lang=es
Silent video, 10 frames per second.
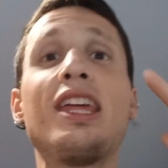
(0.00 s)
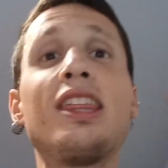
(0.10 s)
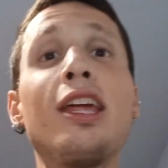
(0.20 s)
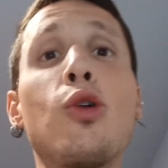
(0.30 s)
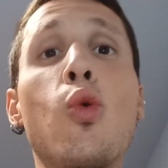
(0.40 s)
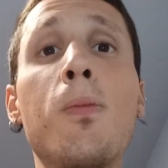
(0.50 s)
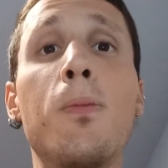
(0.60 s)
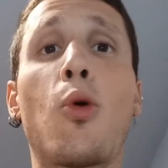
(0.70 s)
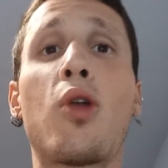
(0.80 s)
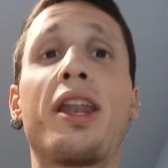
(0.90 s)
y
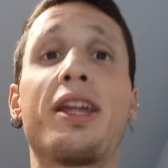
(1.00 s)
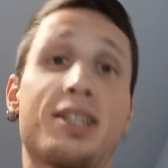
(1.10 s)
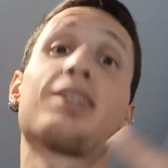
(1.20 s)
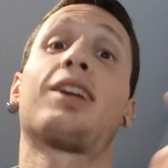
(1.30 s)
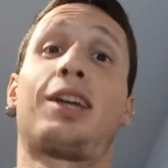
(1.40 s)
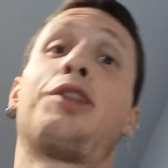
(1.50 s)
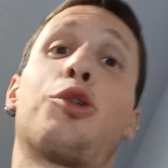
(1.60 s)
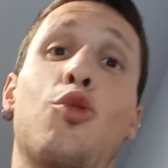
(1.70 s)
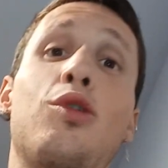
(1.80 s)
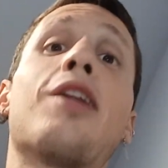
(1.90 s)
circumpolares, que
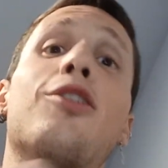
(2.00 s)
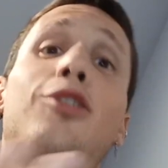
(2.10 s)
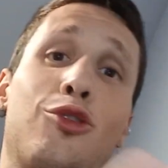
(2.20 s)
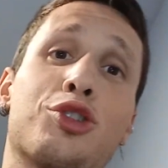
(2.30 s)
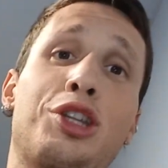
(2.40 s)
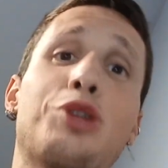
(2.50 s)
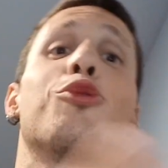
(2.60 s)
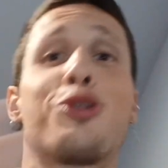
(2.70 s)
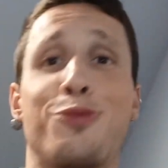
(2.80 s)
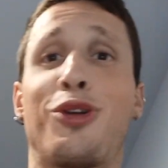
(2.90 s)
circulan los
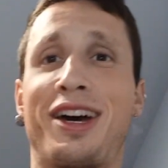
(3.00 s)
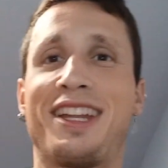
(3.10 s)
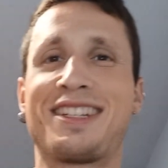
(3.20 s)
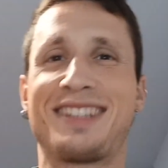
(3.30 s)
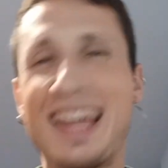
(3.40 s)
círculos polares.